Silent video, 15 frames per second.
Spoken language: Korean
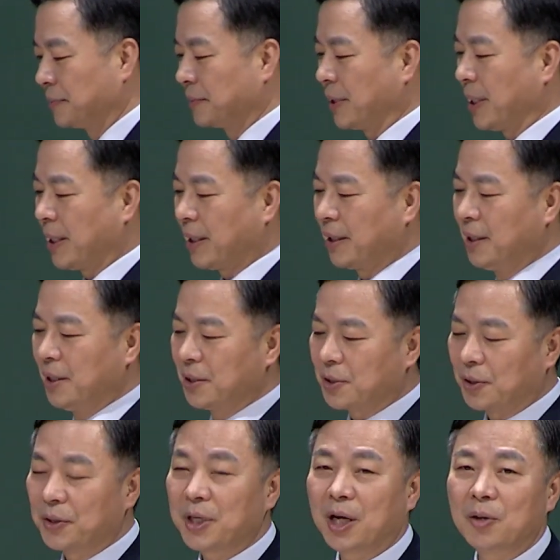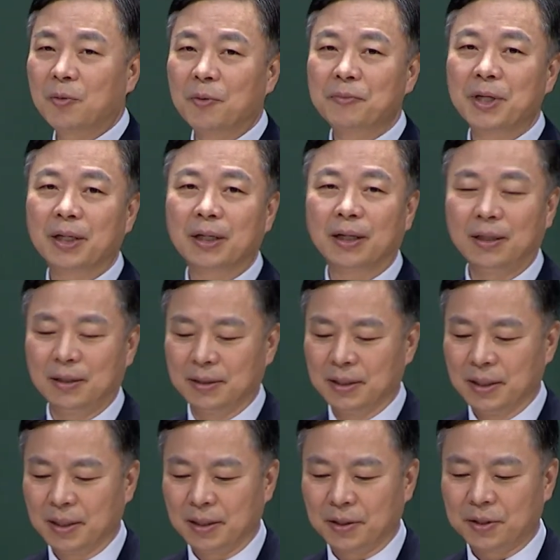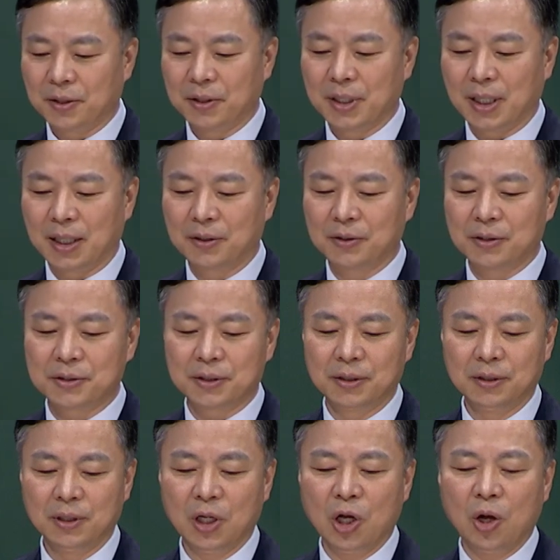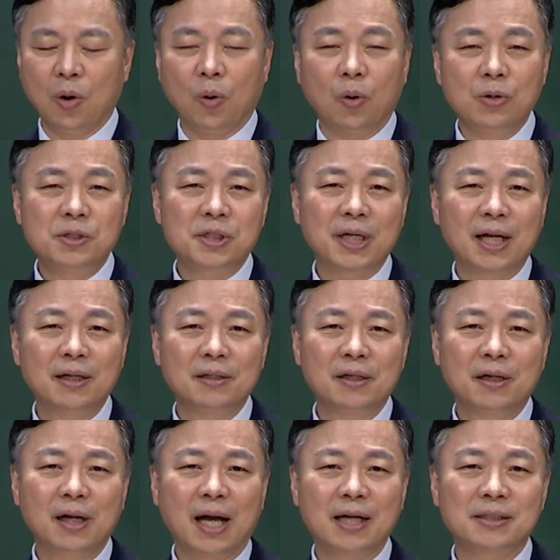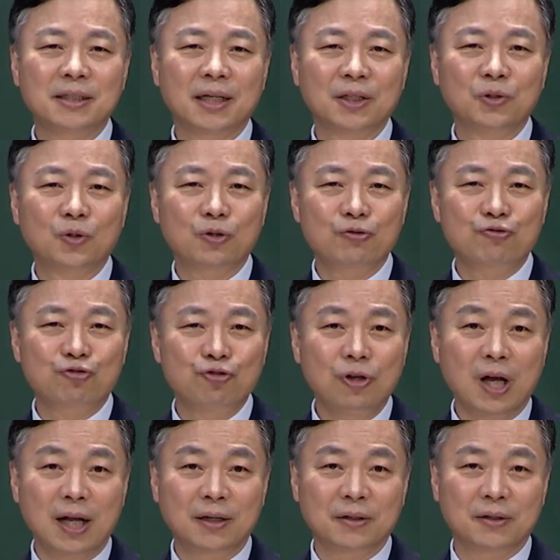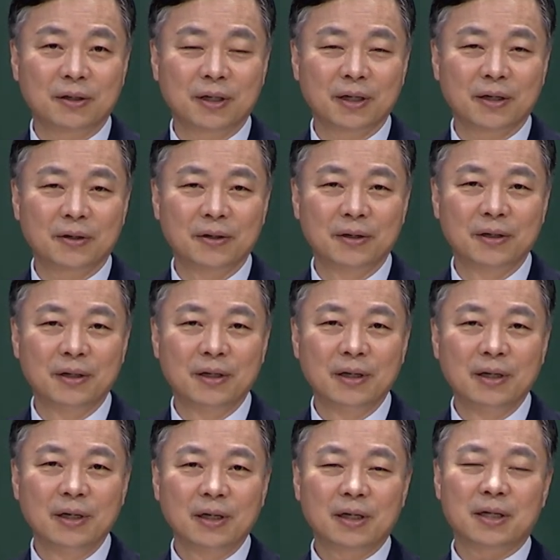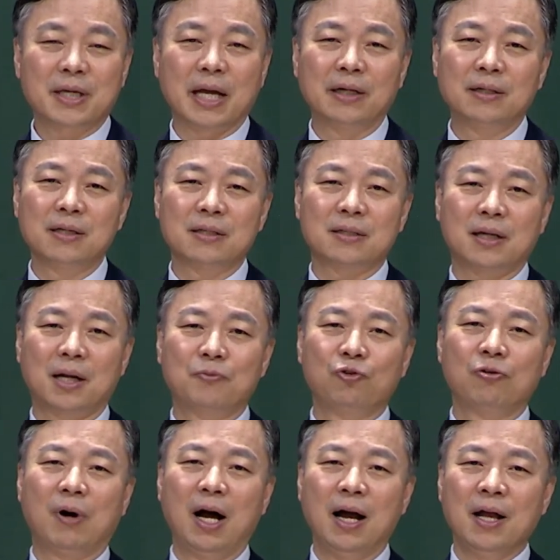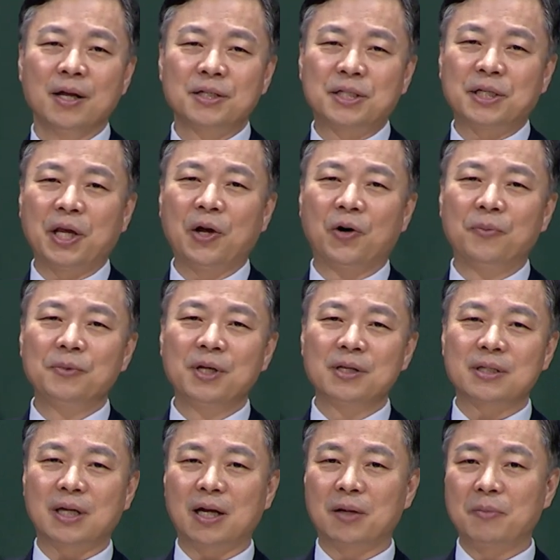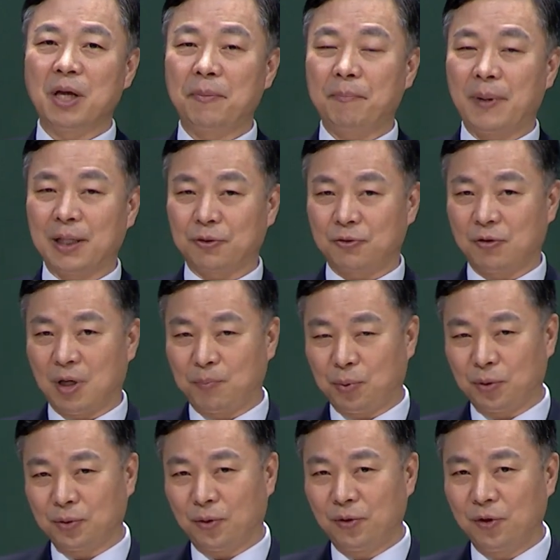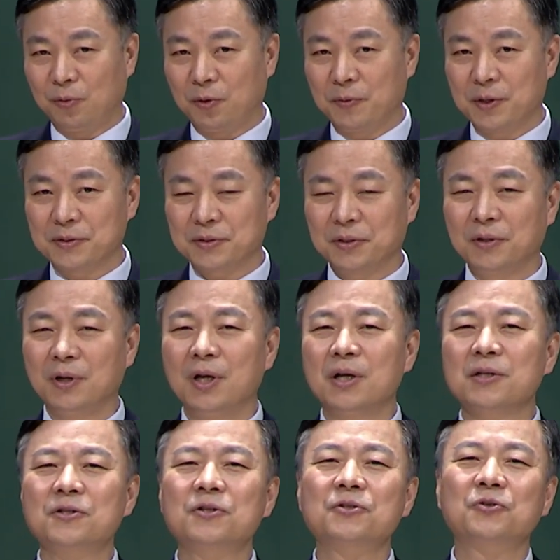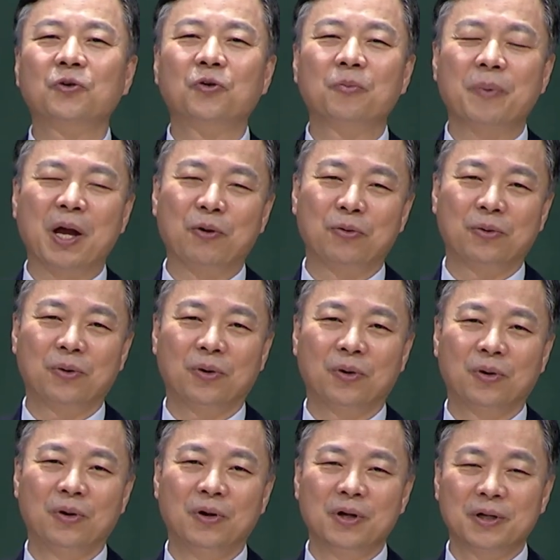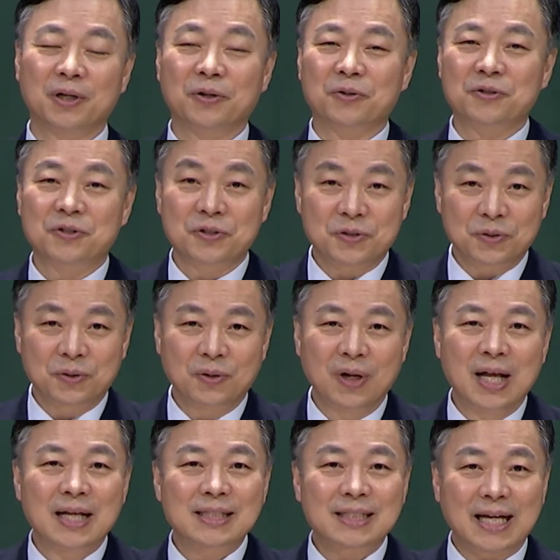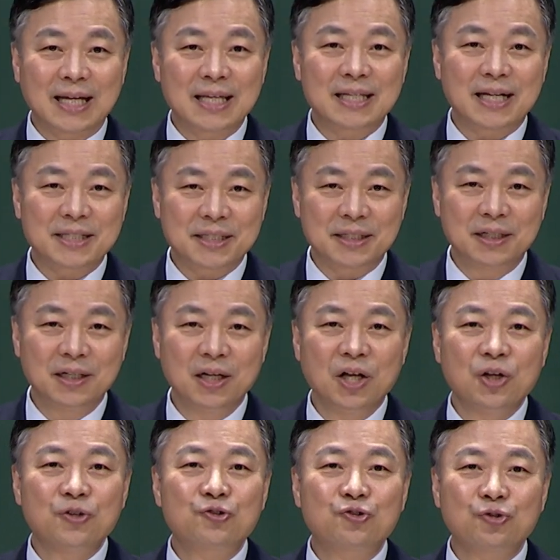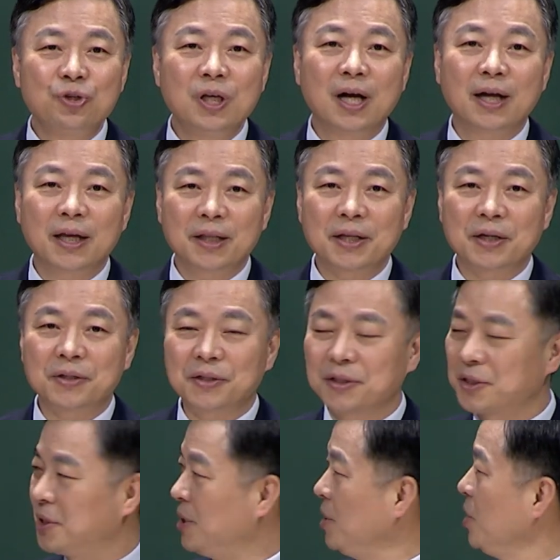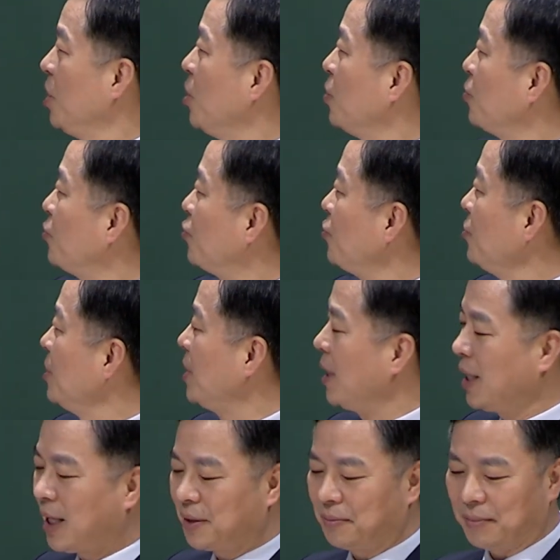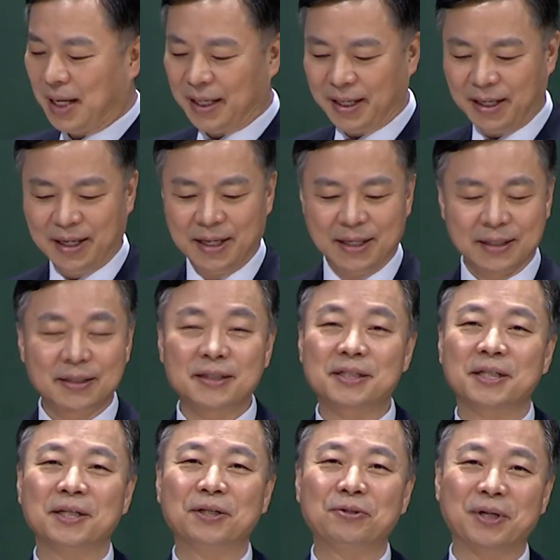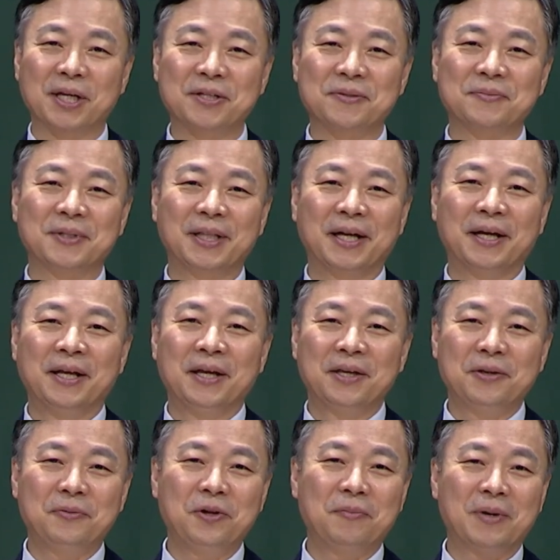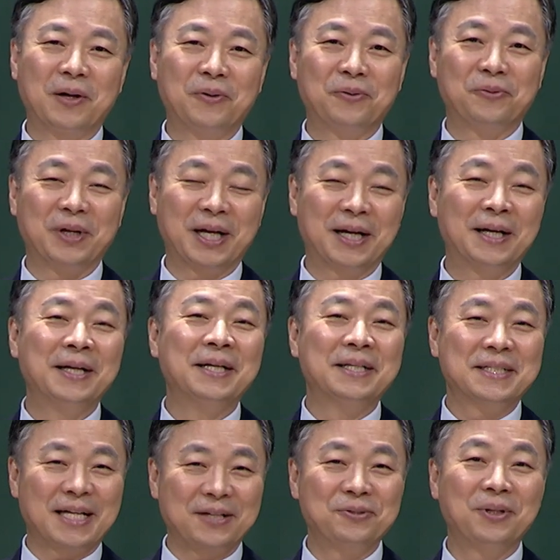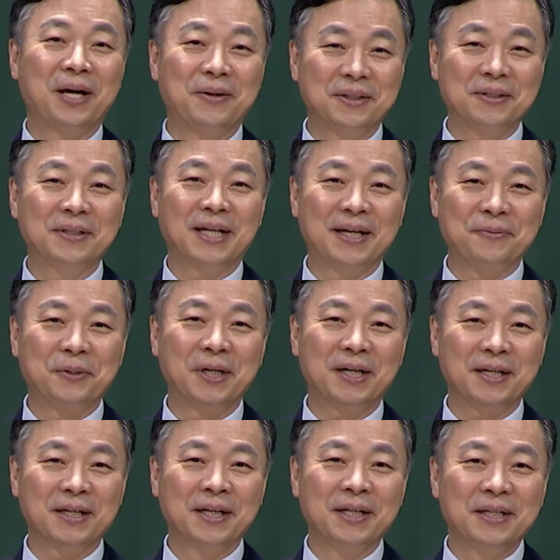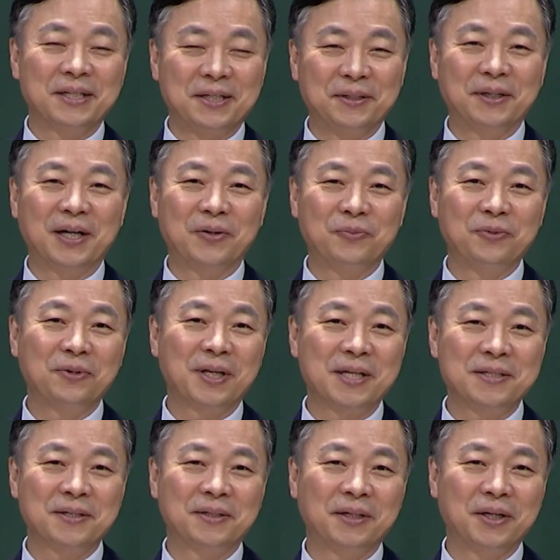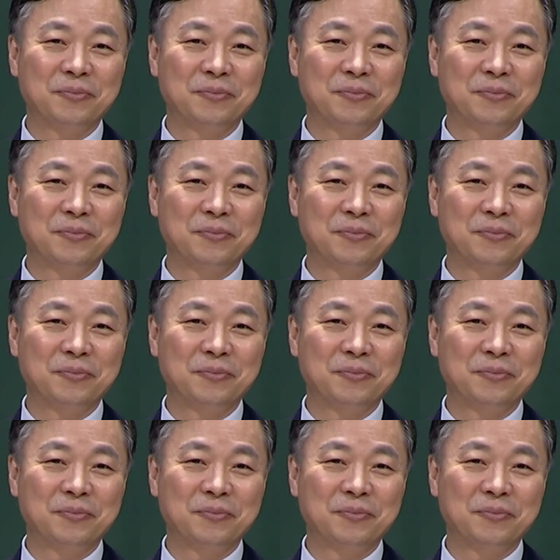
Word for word: 예. 경계가 뭡니까? 어, 경계라는 것은 옳지 않은 일을 하지 않도록 주의하는 거예요. 그러니까 게으른 사람과 지혜 없는 사람의 밭과 포도원을 보면서 스스로 배우고 그리고 스스로 자기 자신을 주의하게 된 것이 훈계라는 말의 뜻이 되겠습니다. 히브리 말로는 우리가 자주 나왔던 단어니까 기억하는 분도 계실 거예요.